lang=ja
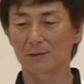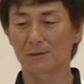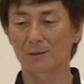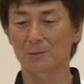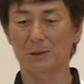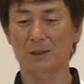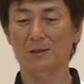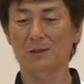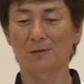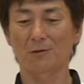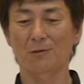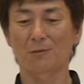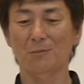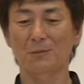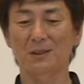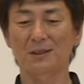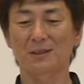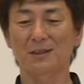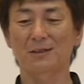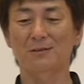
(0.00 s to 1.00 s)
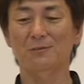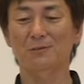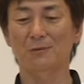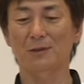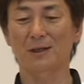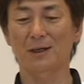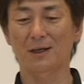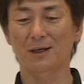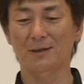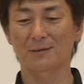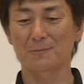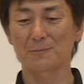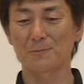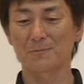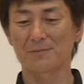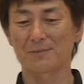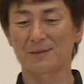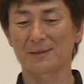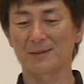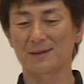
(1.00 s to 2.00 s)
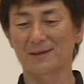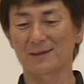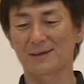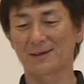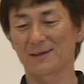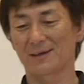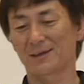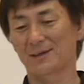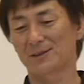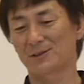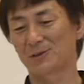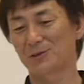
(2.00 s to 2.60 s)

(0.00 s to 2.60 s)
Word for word: 例えばコンビニに行くのは、えー、